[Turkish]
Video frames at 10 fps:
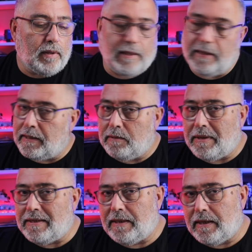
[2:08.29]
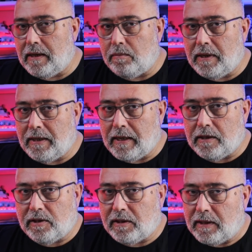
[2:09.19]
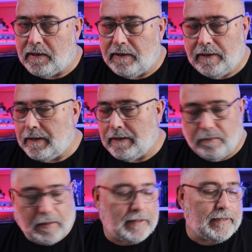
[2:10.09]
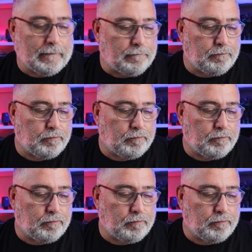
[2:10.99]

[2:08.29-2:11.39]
inanılmaz rakamlar gerçekten inanılmaz.